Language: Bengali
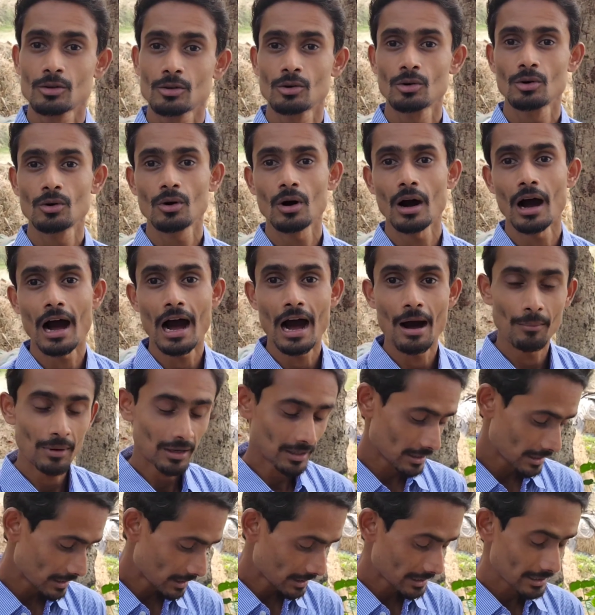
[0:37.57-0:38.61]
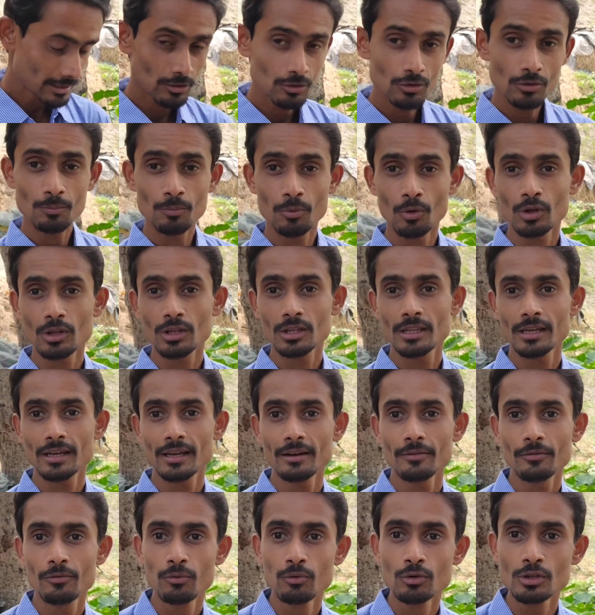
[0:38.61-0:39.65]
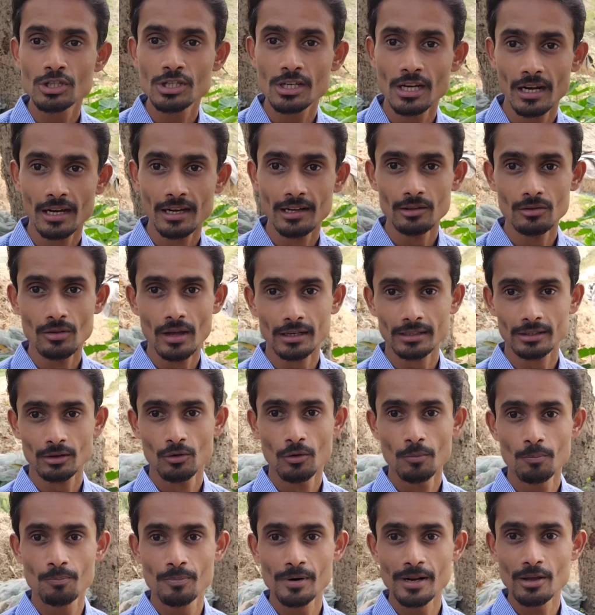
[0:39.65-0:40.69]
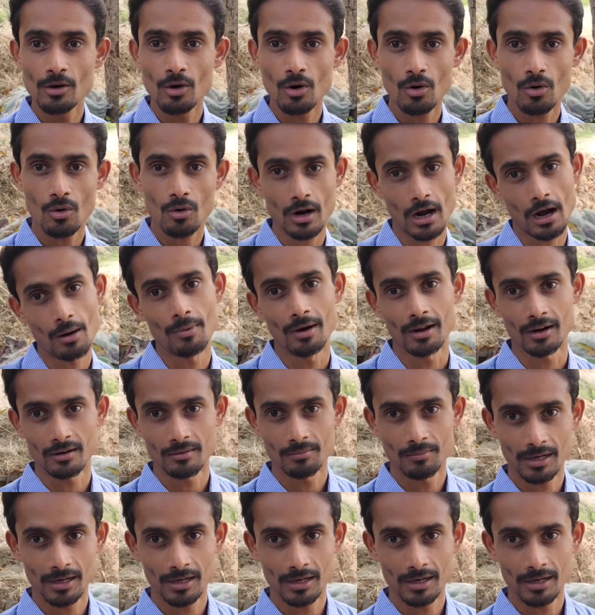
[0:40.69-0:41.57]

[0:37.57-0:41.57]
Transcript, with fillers: তো আমাদের কিন্তু প্রত্যেকের ফুচকা কিন্তু একটা খুব প্রিয় খাবার